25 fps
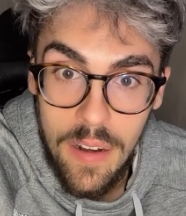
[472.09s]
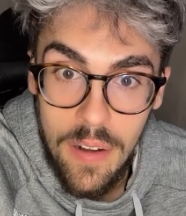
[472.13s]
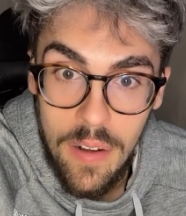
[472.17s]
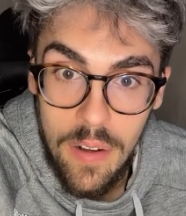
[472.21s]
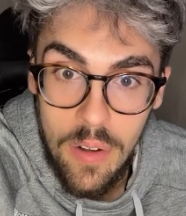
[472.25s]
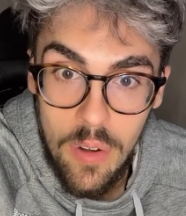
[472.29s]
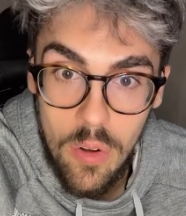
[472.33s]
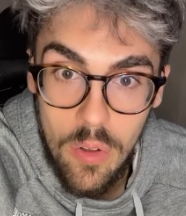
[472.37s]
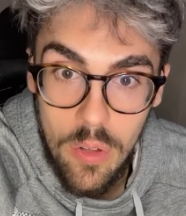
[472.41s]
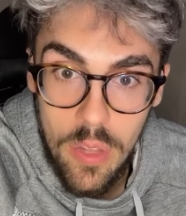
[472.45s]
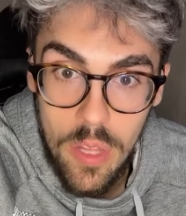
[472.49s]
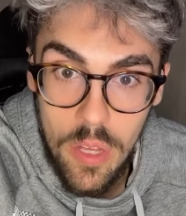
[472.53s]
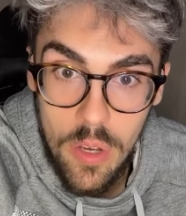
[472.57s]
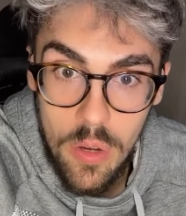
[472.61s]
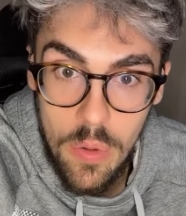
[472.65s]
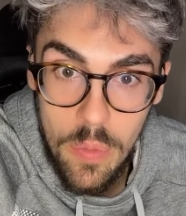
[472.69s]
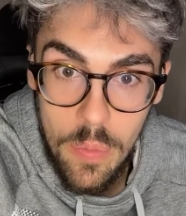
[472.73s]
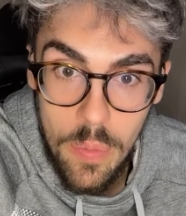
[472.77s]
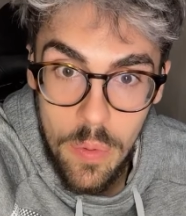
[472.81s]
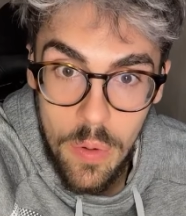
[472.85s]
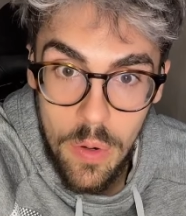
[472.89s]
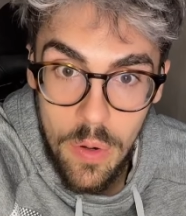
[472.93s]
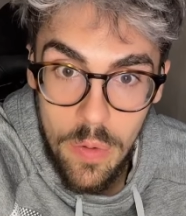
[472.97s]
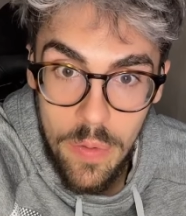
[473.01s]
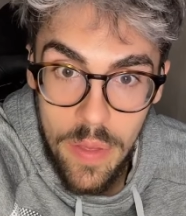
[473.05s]
Lo digo
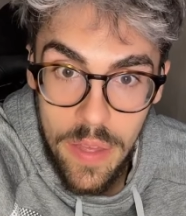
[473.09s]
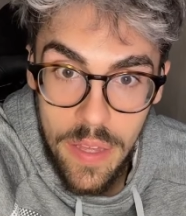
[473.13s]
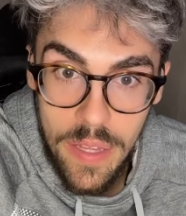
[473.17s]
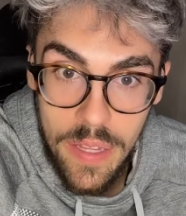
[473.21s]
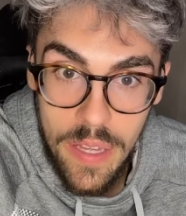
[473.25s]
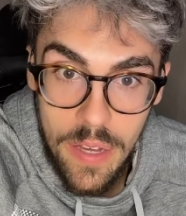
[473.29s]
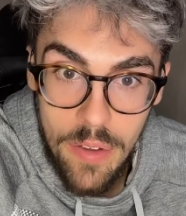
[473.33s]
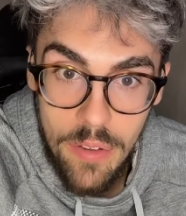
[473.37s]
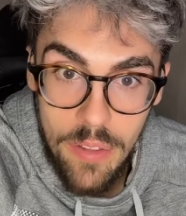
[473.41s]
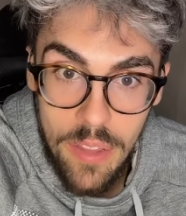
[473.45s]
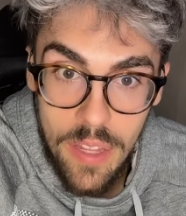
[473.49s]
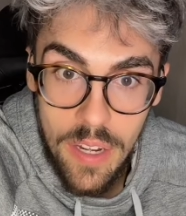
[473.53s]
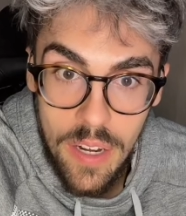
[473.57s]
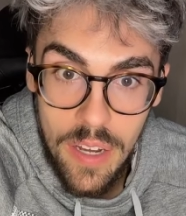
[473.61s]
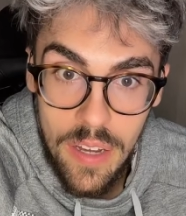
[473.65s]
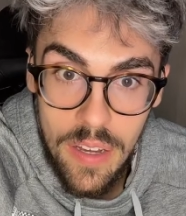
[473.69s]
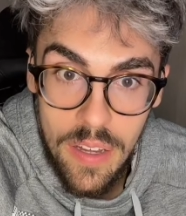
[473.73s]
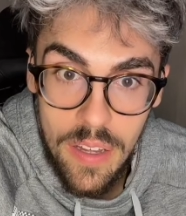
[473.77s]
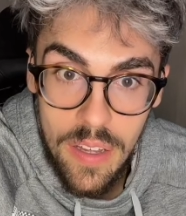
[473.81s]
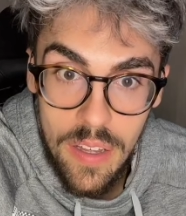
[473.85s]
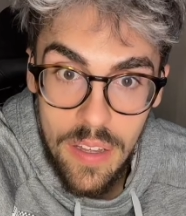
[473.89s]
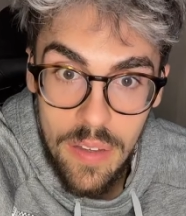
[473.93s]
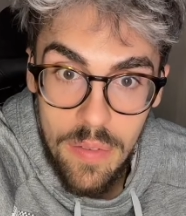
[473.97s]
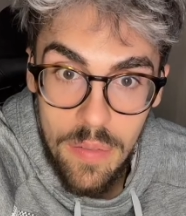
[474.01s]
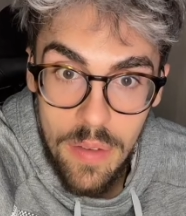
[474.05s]
por lo bien que cocina
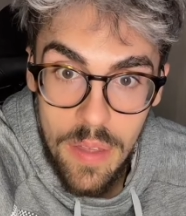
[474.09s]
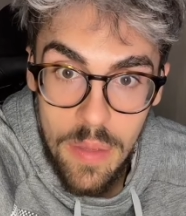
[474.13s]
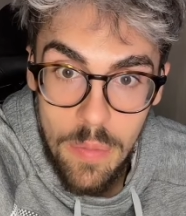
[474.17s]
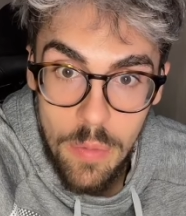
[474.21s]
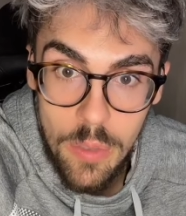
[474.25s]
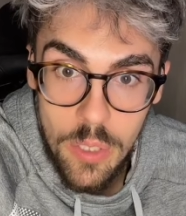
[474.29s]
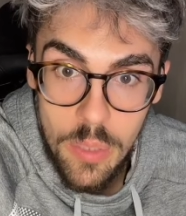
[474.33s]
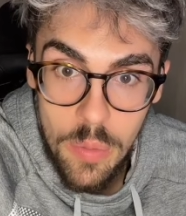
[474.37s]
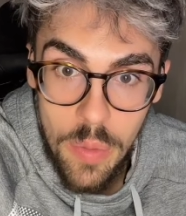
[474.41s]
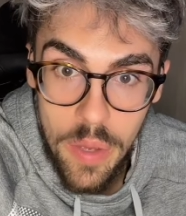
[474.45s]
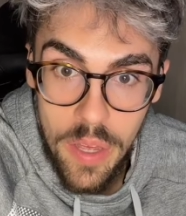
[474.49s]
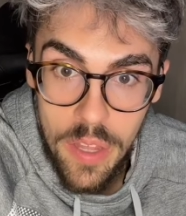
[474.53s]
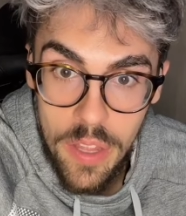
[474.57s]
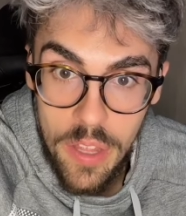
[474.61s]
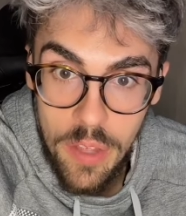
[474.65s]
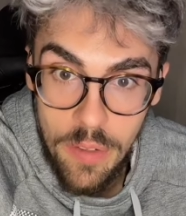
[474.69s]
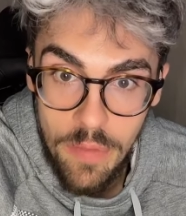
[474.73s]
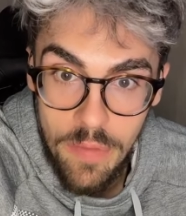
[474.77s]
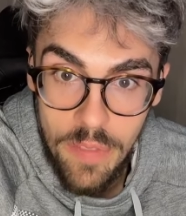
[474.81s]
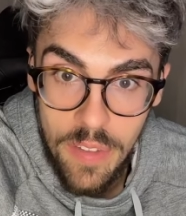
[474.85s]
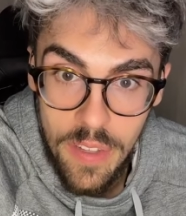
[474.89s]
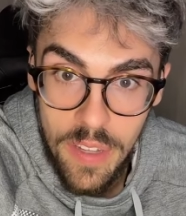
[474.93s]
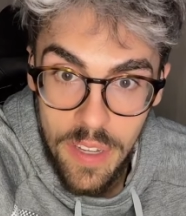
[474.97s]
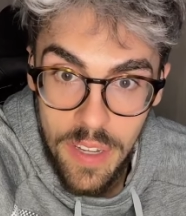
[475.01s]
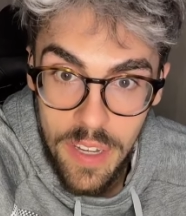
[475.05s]
y mucha
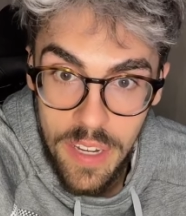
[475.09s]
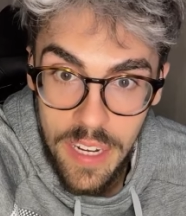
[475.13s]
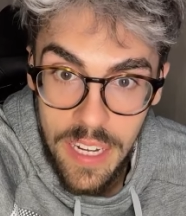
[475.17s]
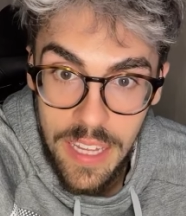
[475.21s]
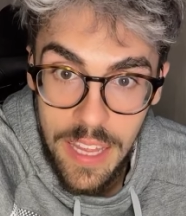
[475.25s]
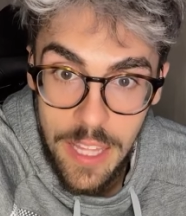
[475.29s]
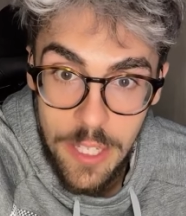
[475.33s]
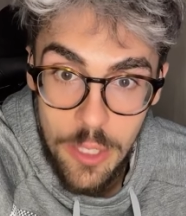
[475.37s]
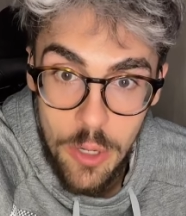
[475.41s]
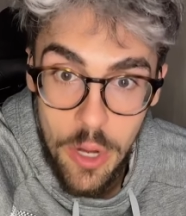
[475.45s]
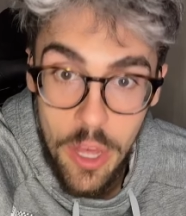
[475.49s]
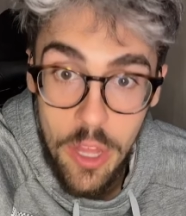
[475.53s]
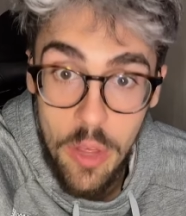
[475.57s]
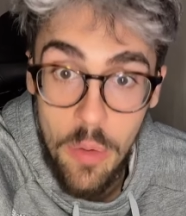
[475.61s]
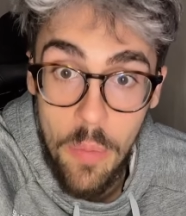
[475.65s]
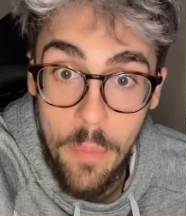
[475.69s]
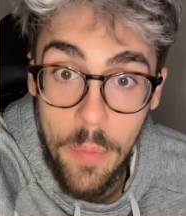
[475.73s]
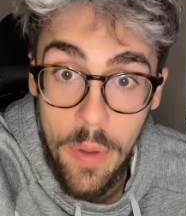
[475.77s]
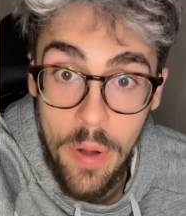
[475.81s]
imaginación. Gracias, Soleado.